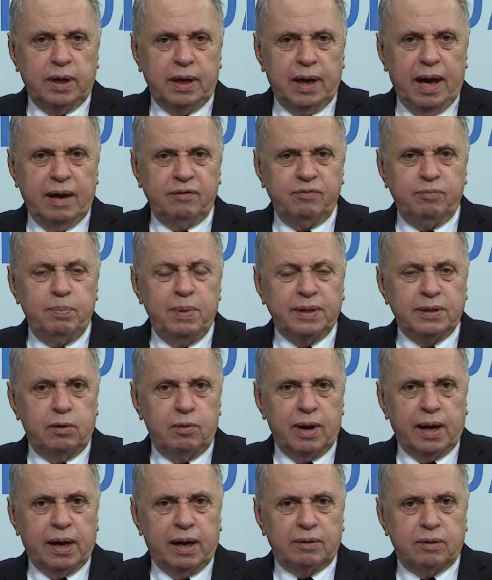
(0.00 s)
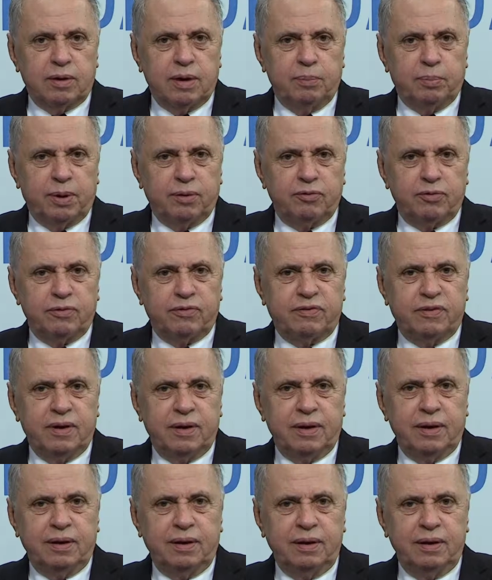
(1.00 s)
Aliás, mandar um recado aqui para
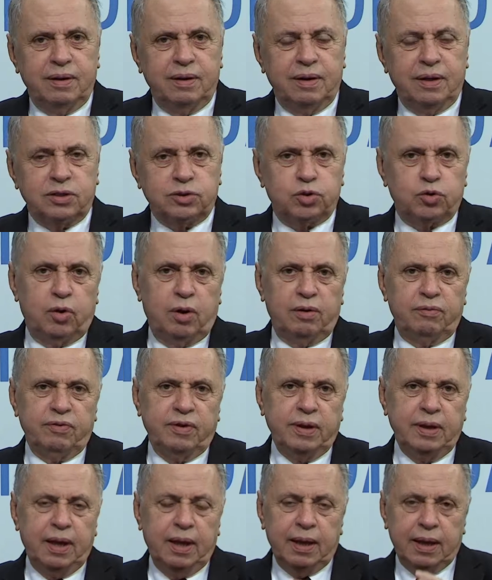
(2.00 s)
você que é jovem,